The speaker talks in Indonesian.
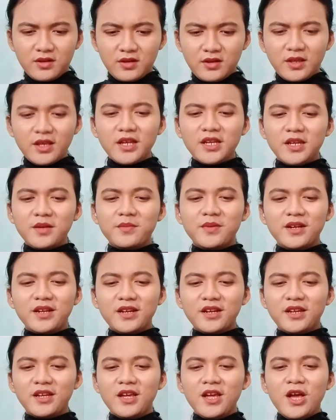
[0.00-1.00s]
Iya nih bener
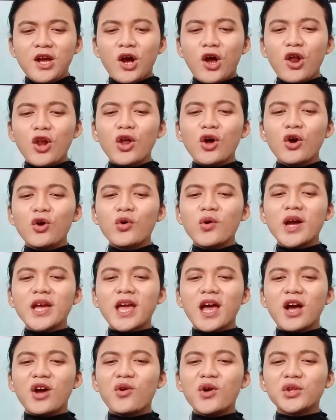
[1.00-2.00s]
nih. Kalau gue
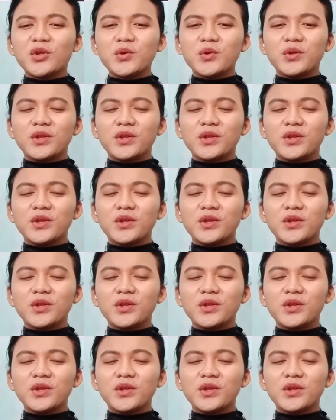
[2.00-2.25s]
ya, gue tuh